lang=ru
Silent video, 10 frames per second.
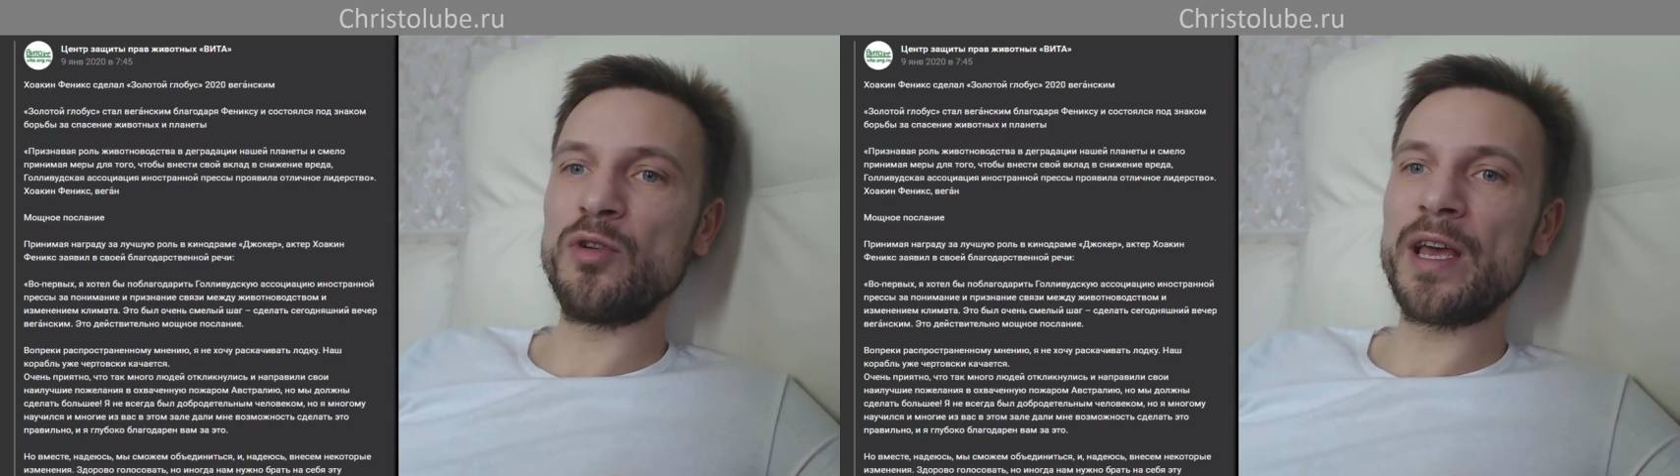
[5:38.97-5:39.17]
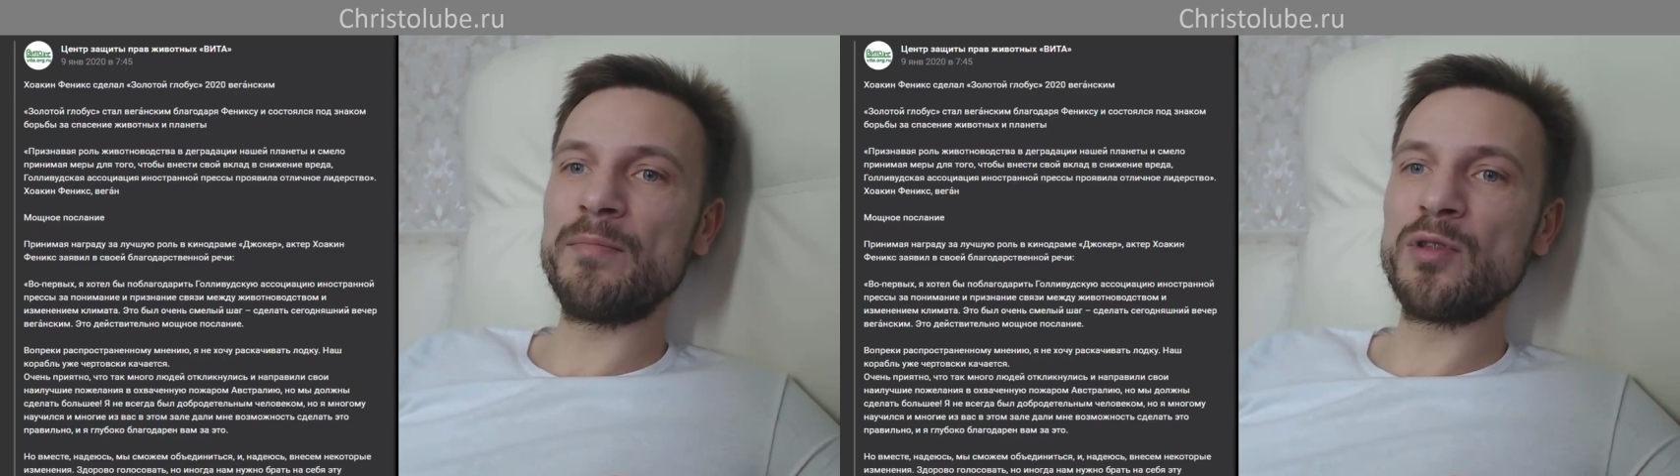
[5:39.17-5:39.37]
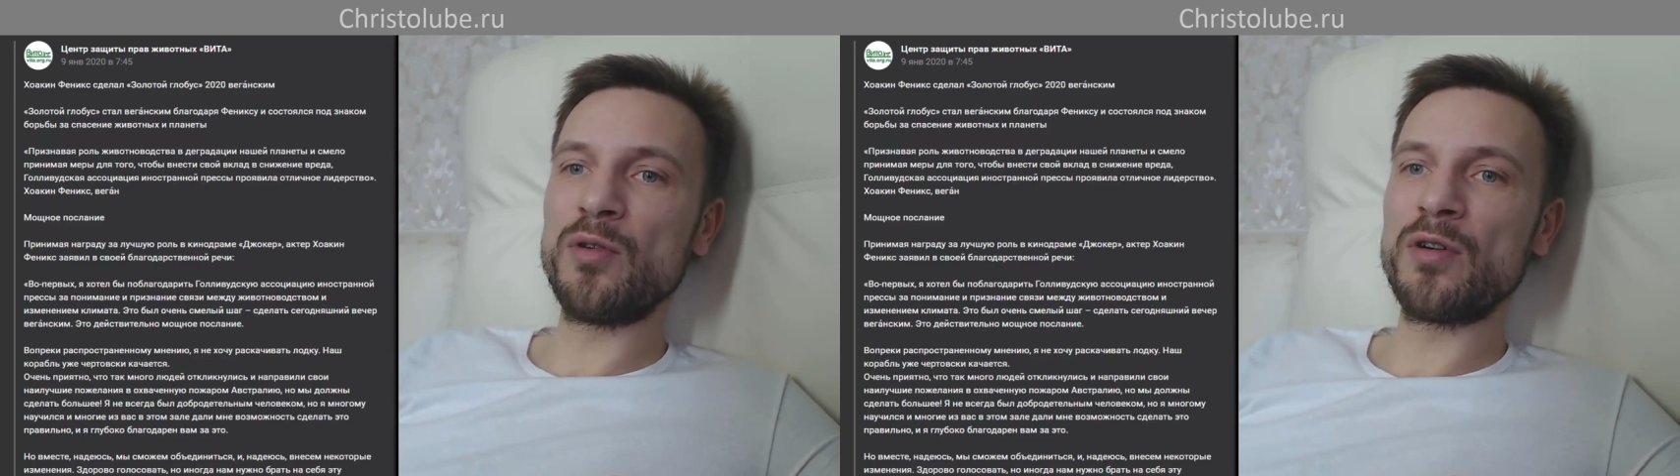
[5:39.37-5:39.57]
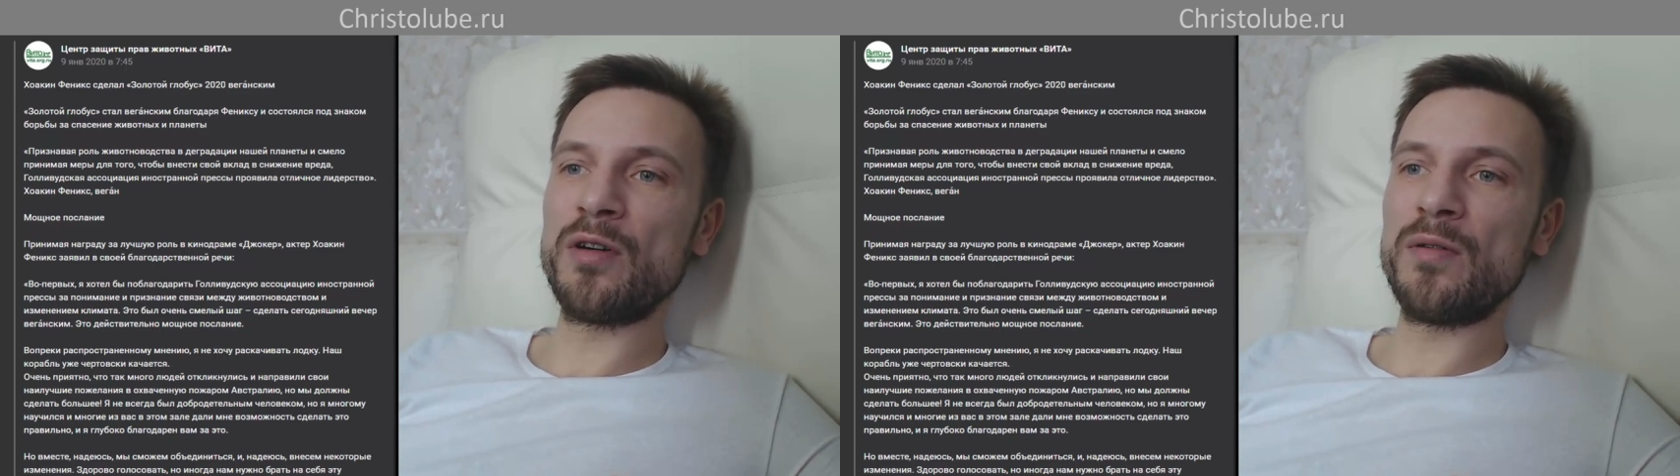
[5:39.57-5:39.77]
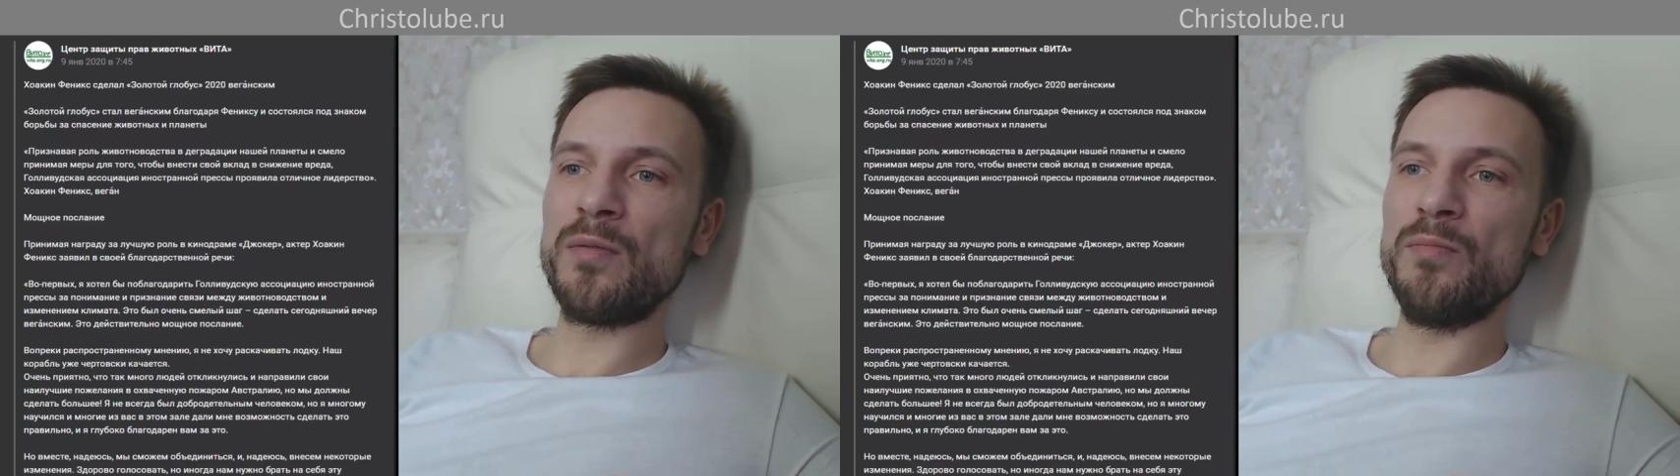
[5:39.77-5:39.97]
но я
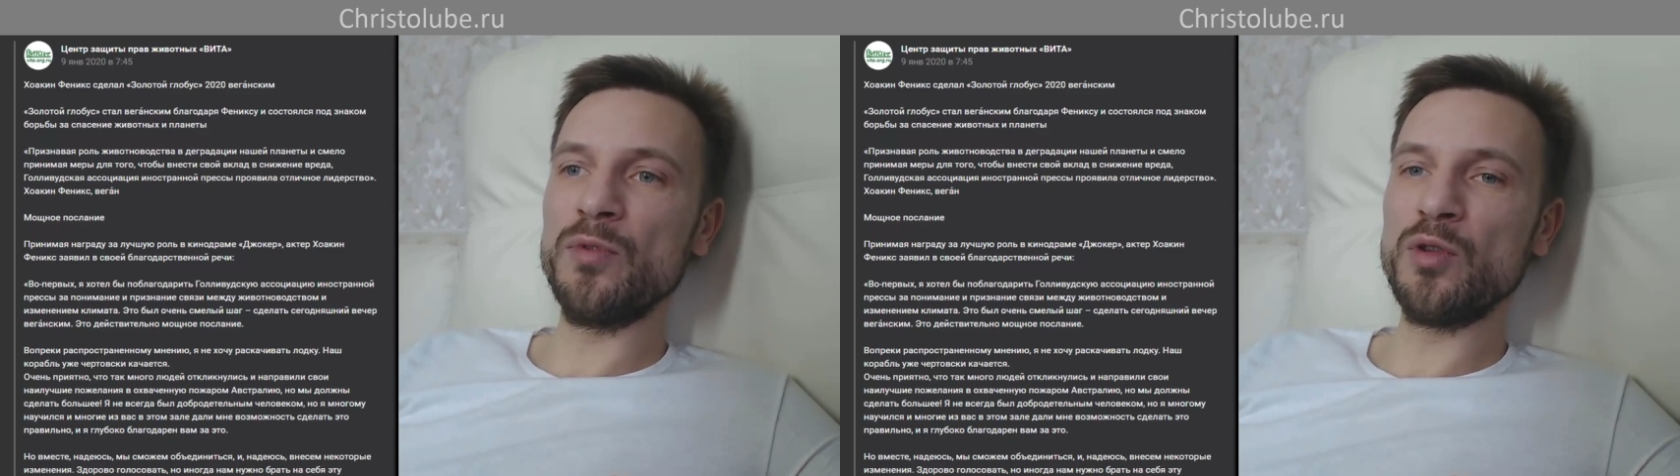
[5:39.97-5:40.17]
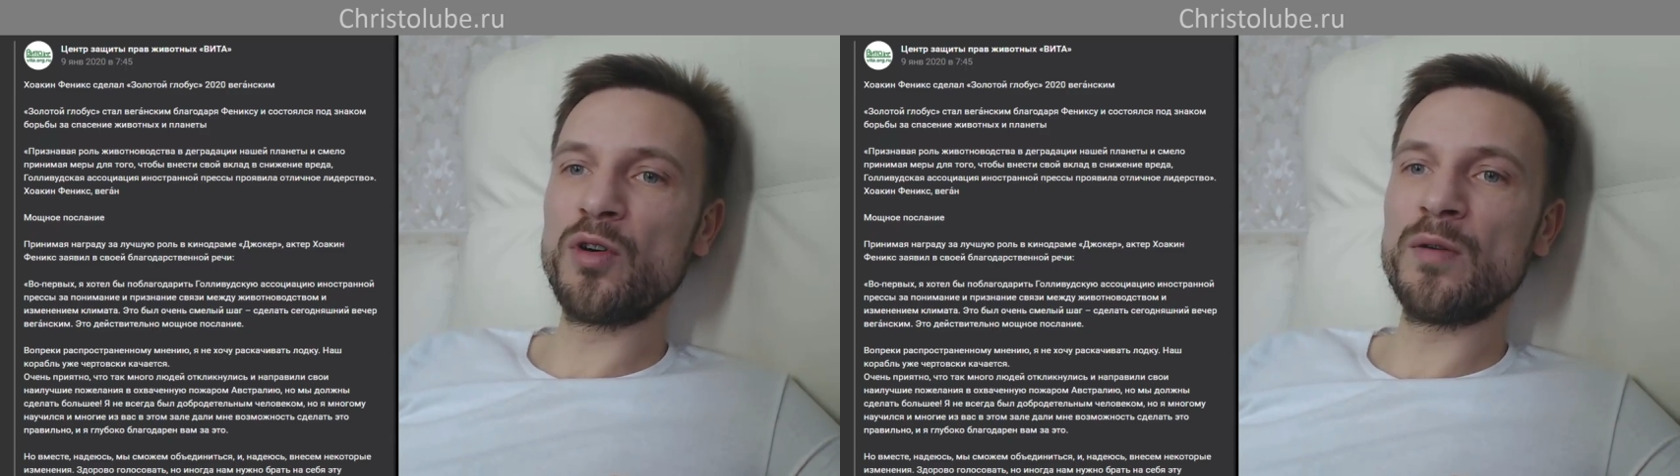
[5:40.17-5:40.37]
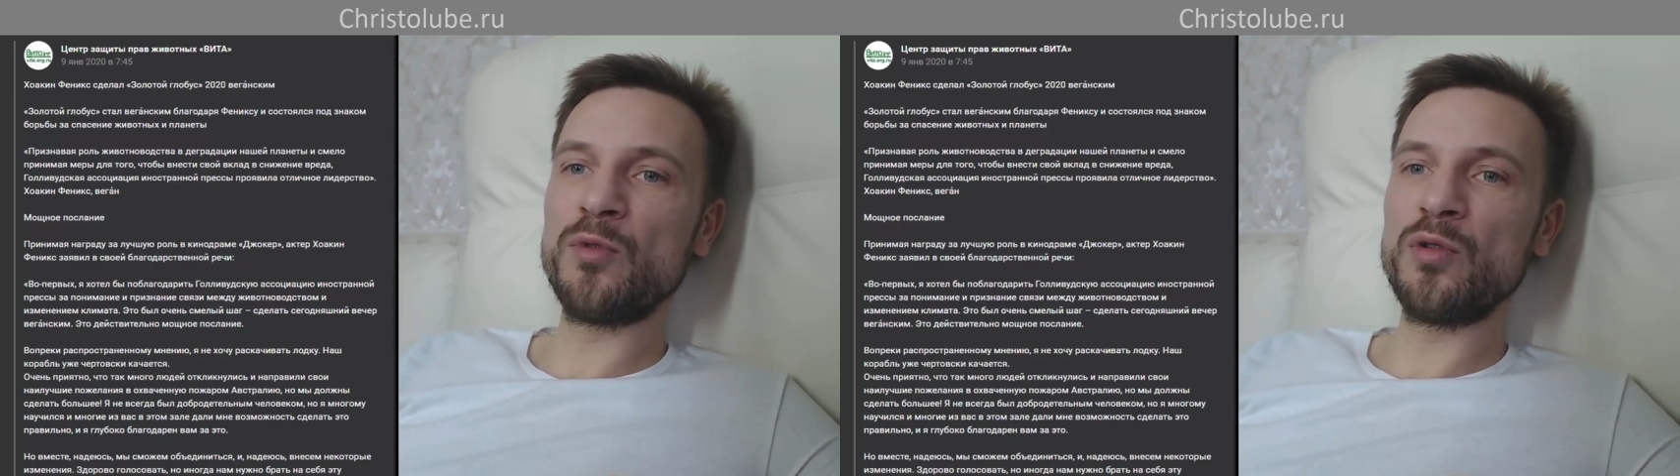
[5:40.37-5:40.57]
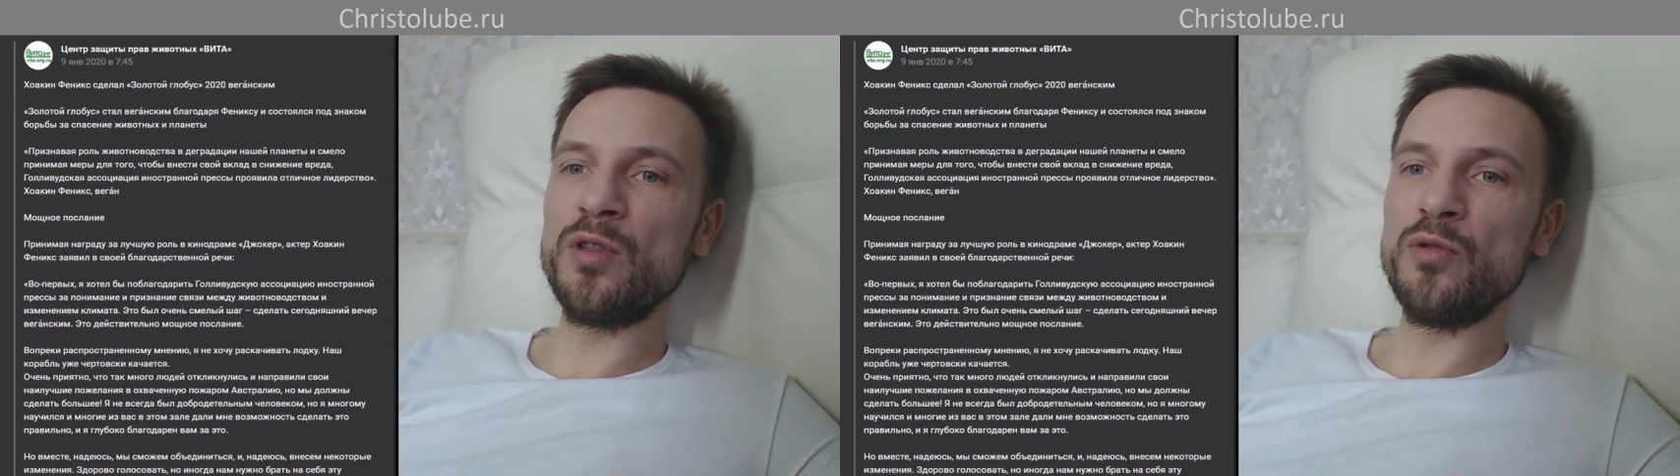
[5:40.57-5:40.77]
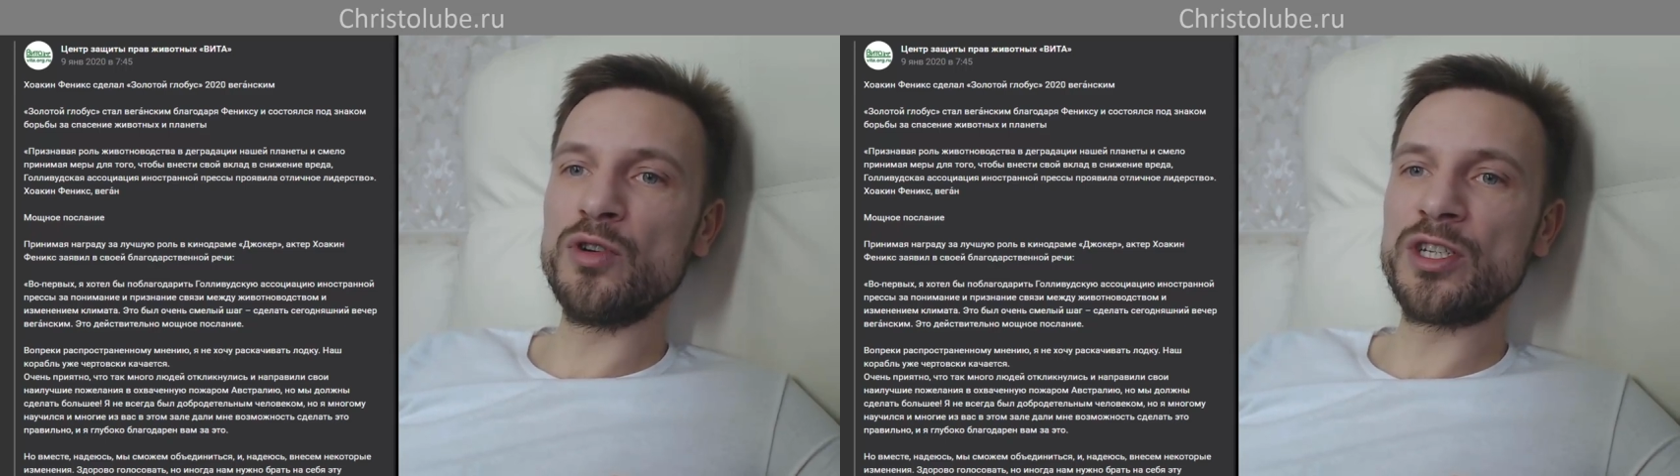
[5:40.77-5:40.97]
много многому
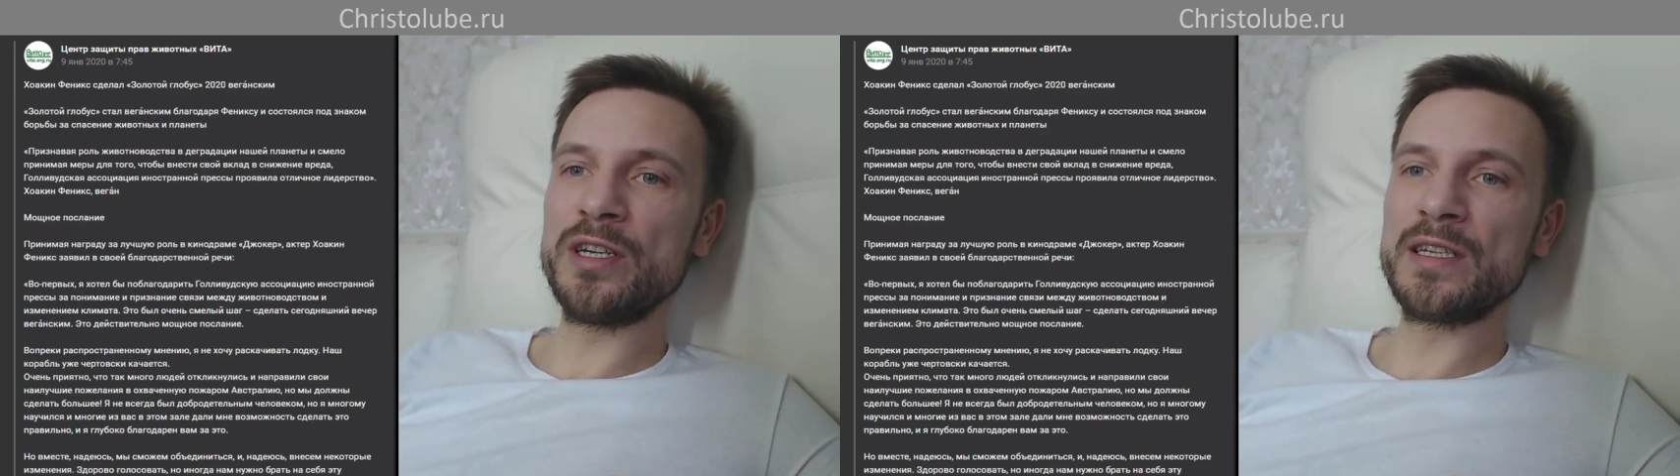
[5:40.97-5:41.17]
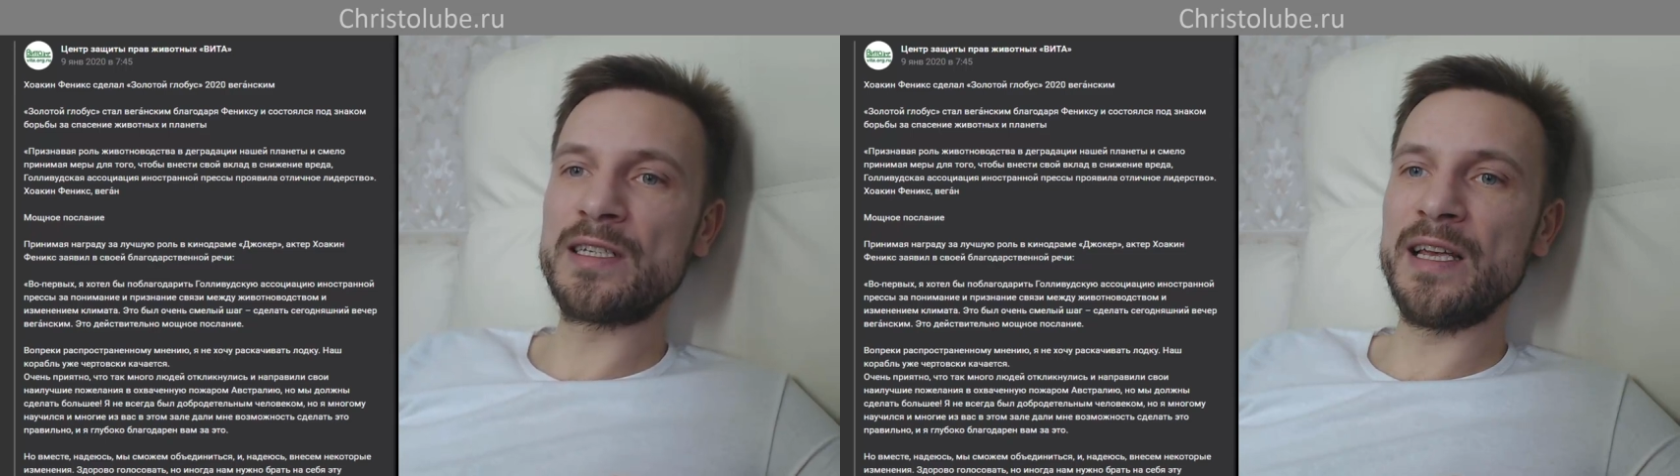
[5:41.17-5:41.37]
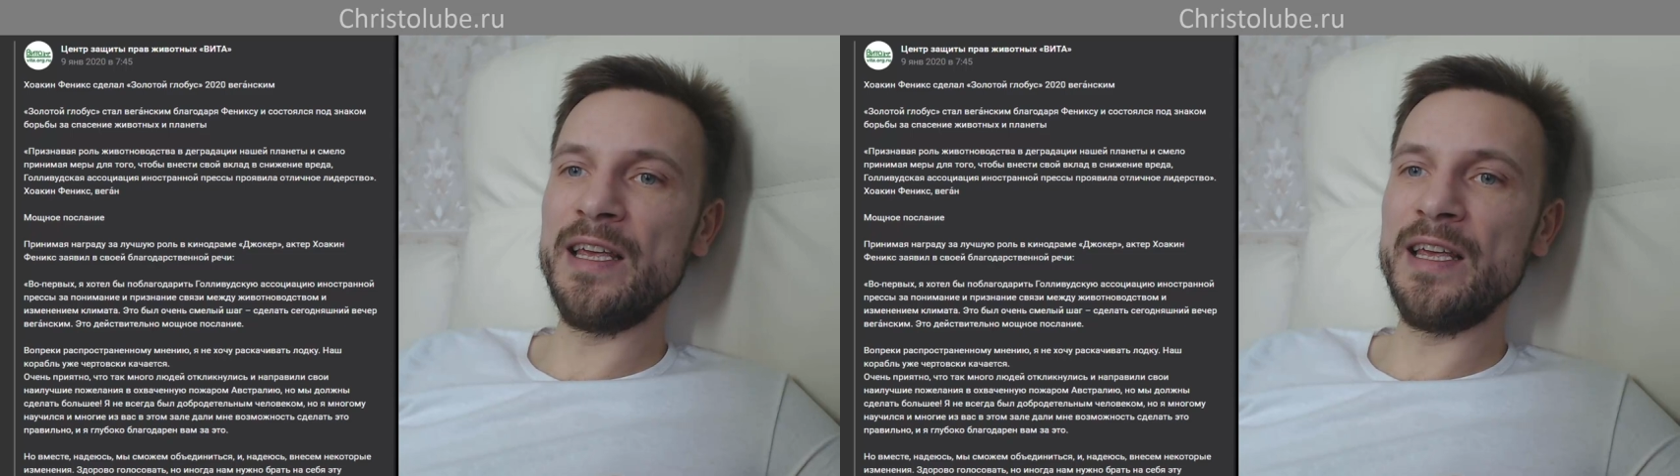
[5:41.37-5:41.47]
научился,